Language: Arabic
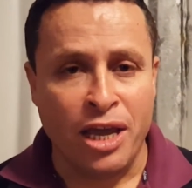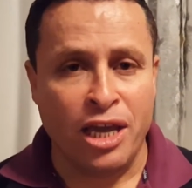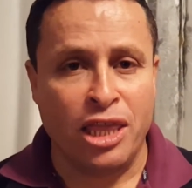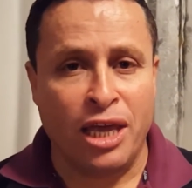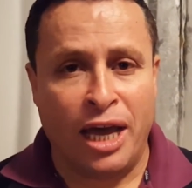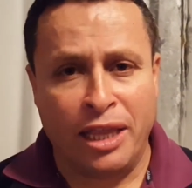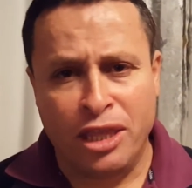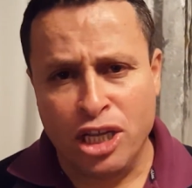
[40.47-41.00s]

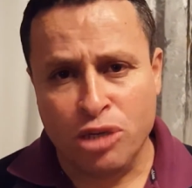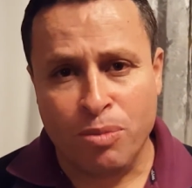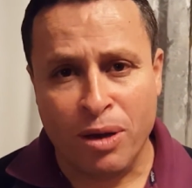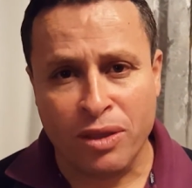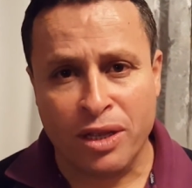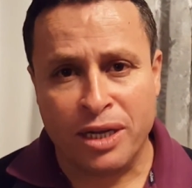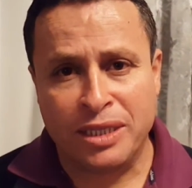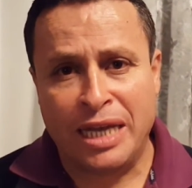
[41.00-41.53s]
اذا قديش
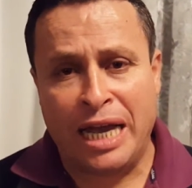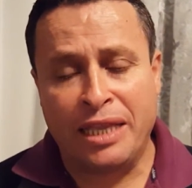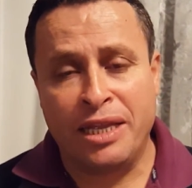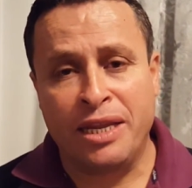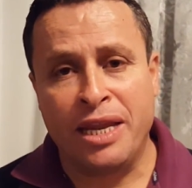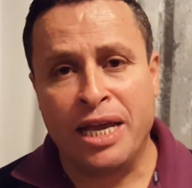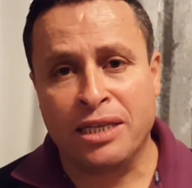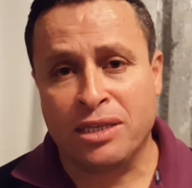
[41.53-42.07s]
بقدر اساعد
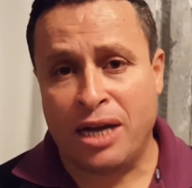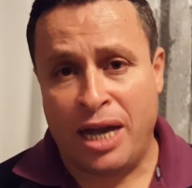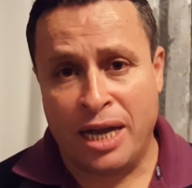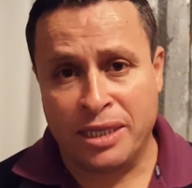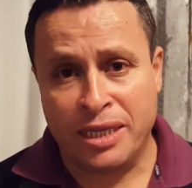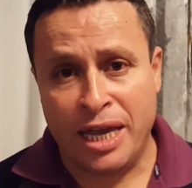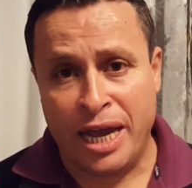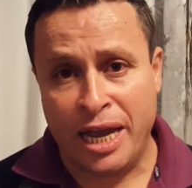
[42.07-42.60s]
الناس راح
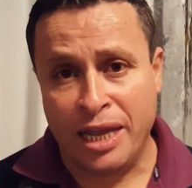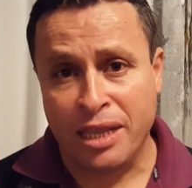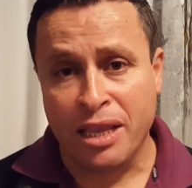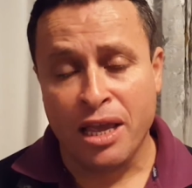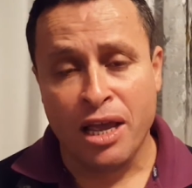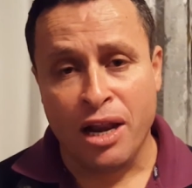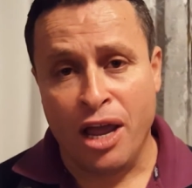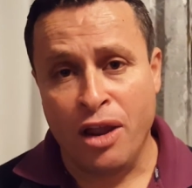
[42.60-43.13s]
اساعد
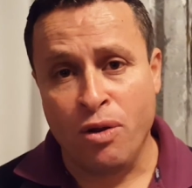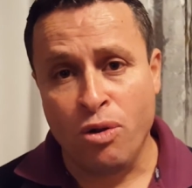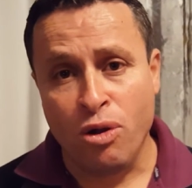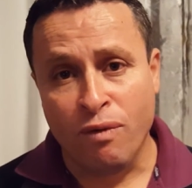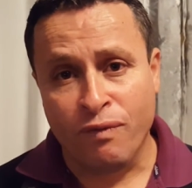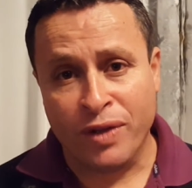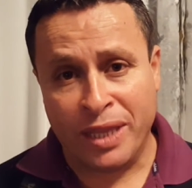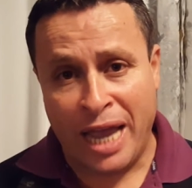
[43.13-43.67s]
لانه
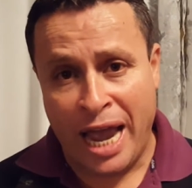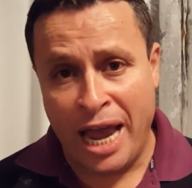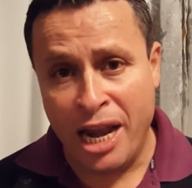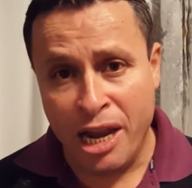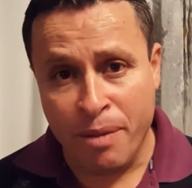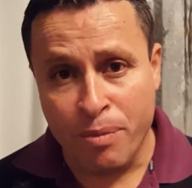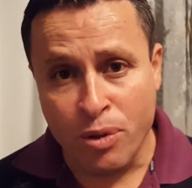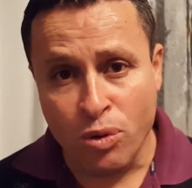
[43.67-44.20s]
اليوم
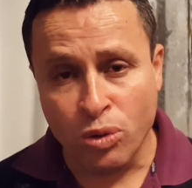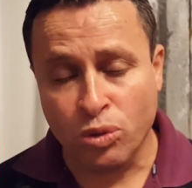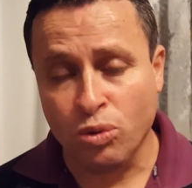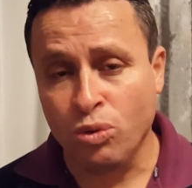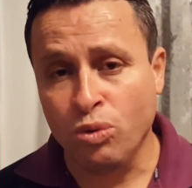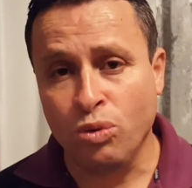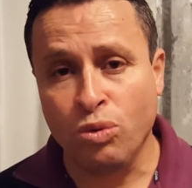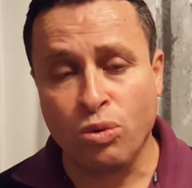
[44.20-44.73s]
فتحان لي بيوت
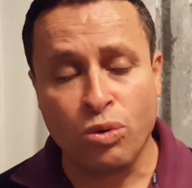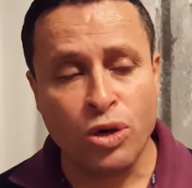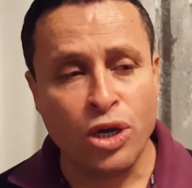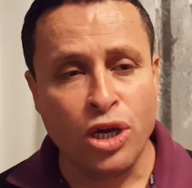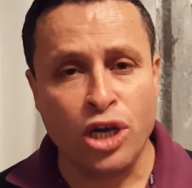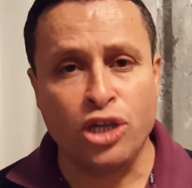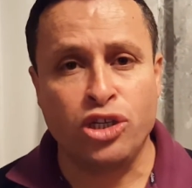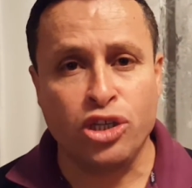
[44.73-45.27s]

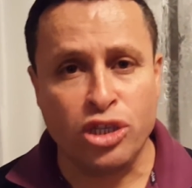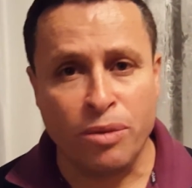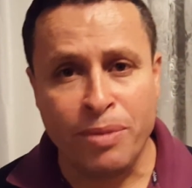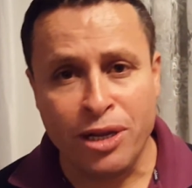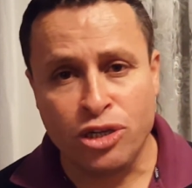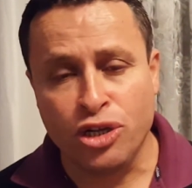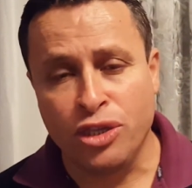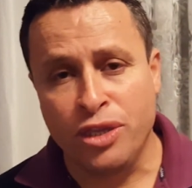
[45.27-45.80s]
وشيء
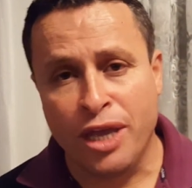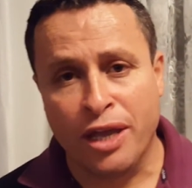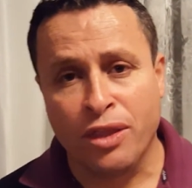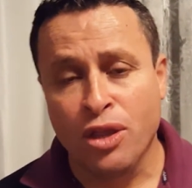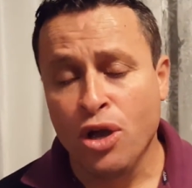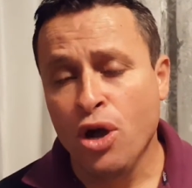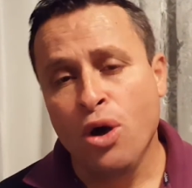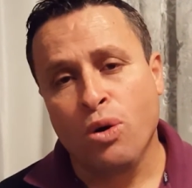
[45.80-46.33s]
جميل جدا
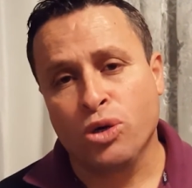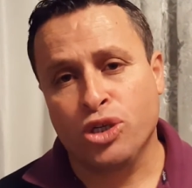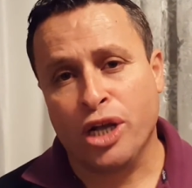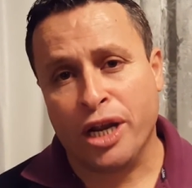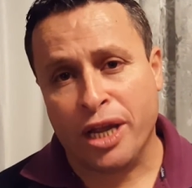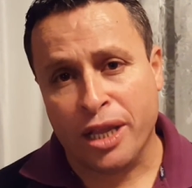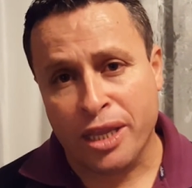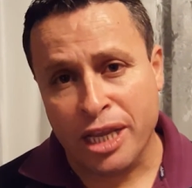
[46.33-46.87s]

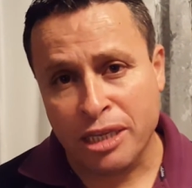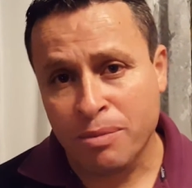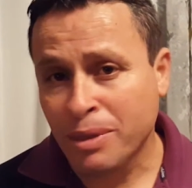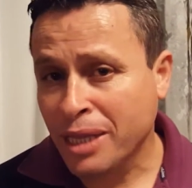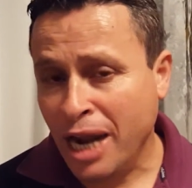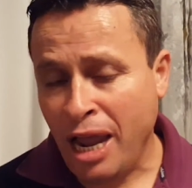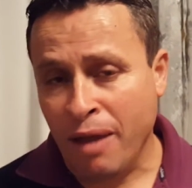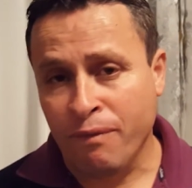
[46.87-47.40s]
وشركة يس
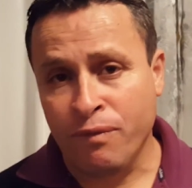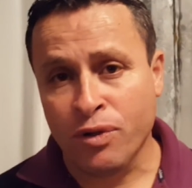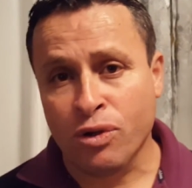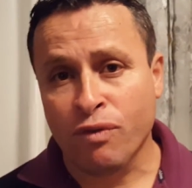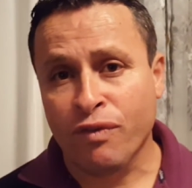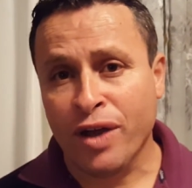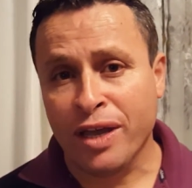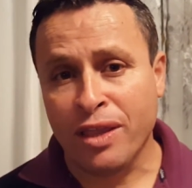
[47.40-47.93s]
بترحب
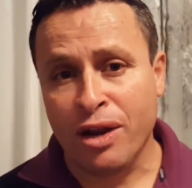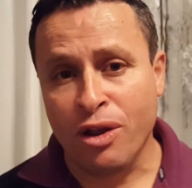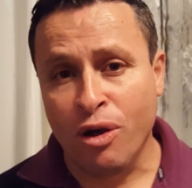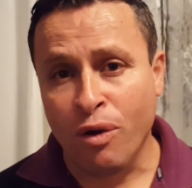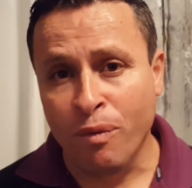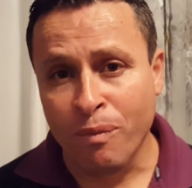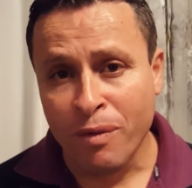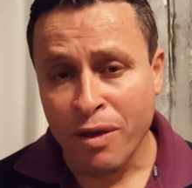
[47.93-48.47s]
فيكم في هذا
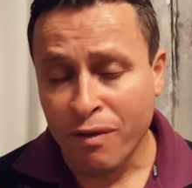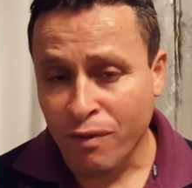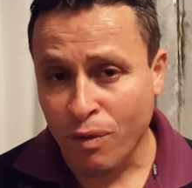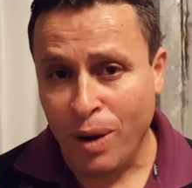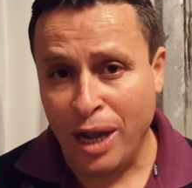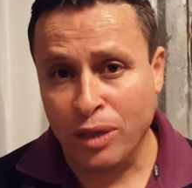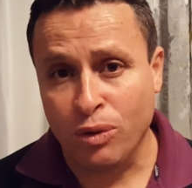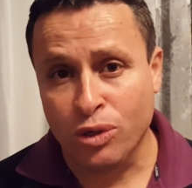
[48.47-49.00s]
اليوم في
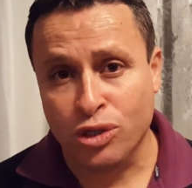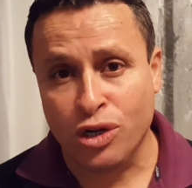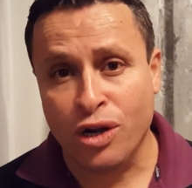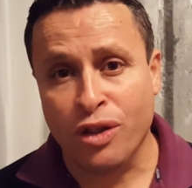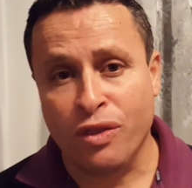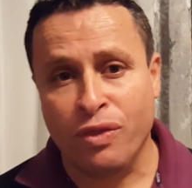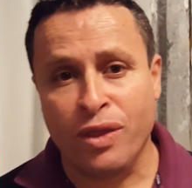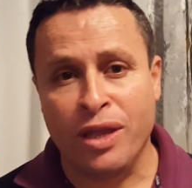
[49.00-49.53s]

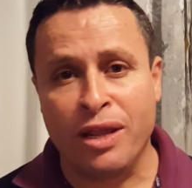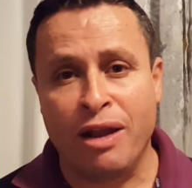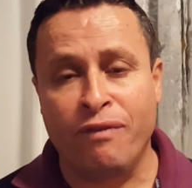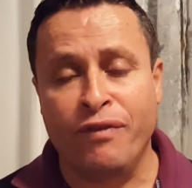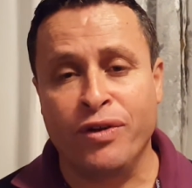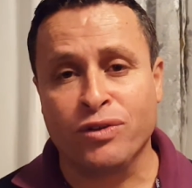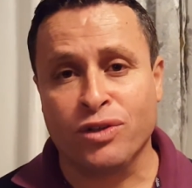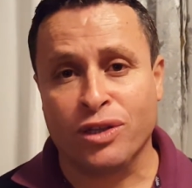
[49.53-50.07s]
21 2
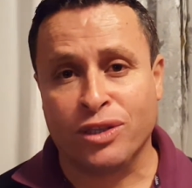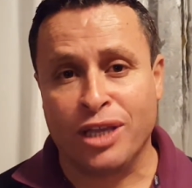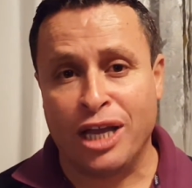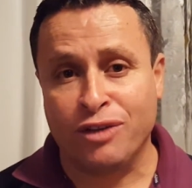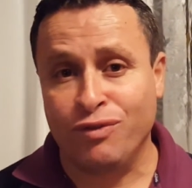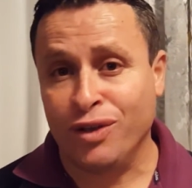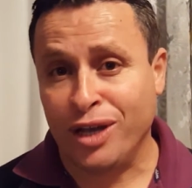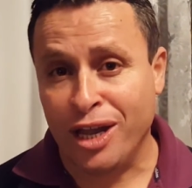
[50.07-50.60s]

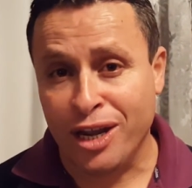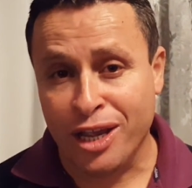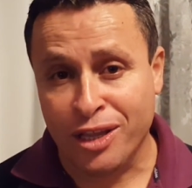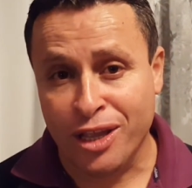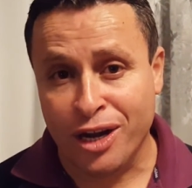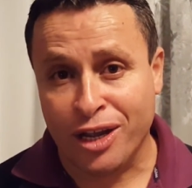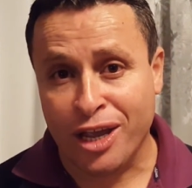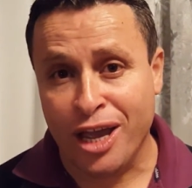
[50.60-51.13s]
2016 في قرية
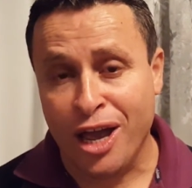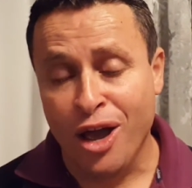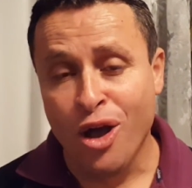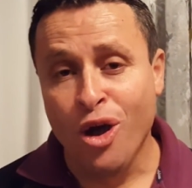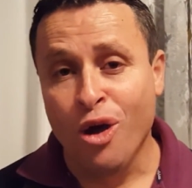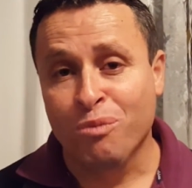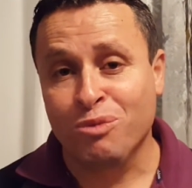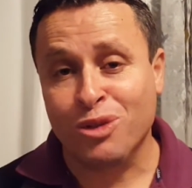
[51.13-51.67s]
تركيا
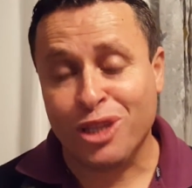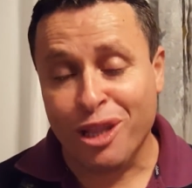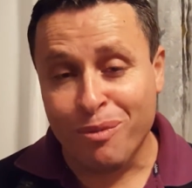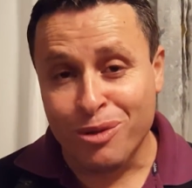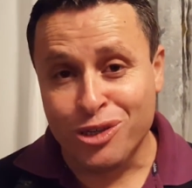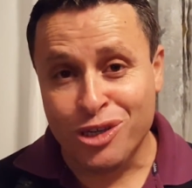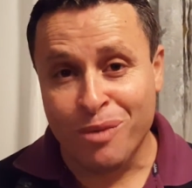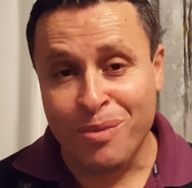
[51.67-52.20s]

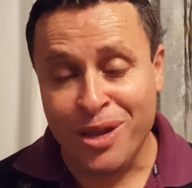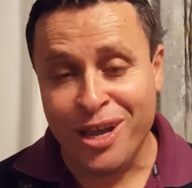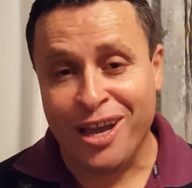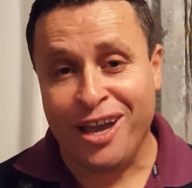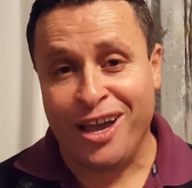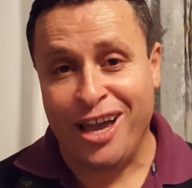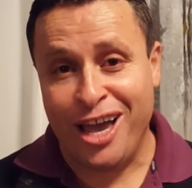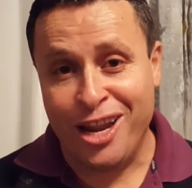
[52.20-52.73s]
نطلب
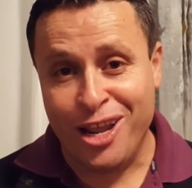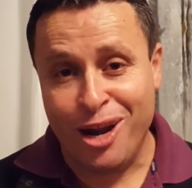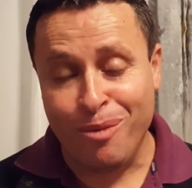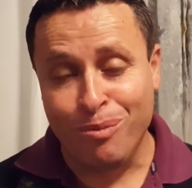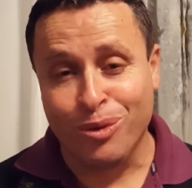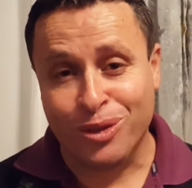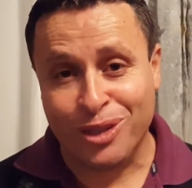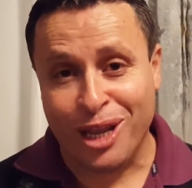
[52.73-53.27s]
الجميع ان
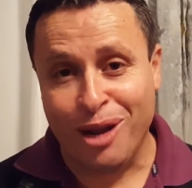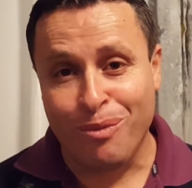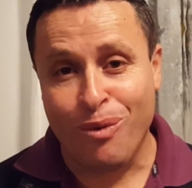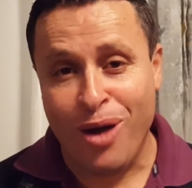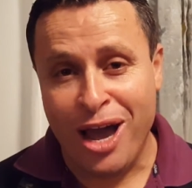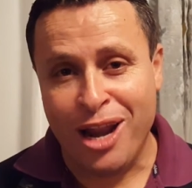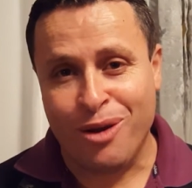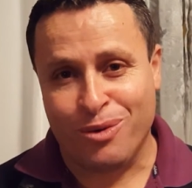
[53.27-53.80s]
يربوا الطلب
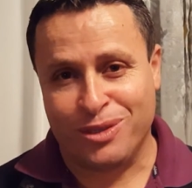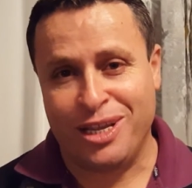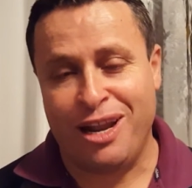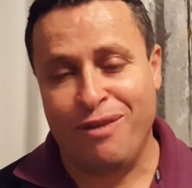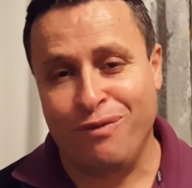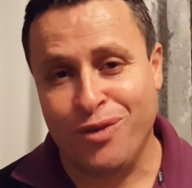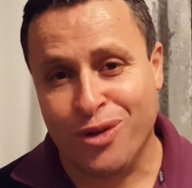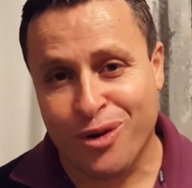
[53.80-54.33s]
واهلا
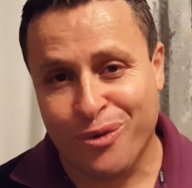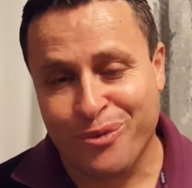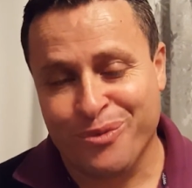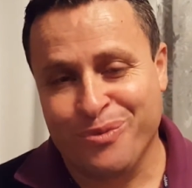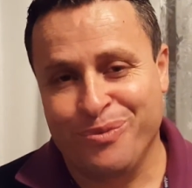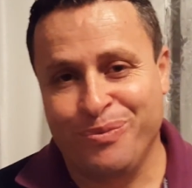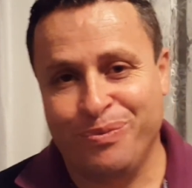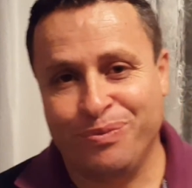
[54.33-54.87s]
وسهلا
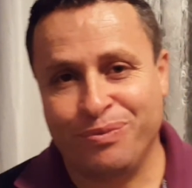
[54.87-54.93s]
فيكم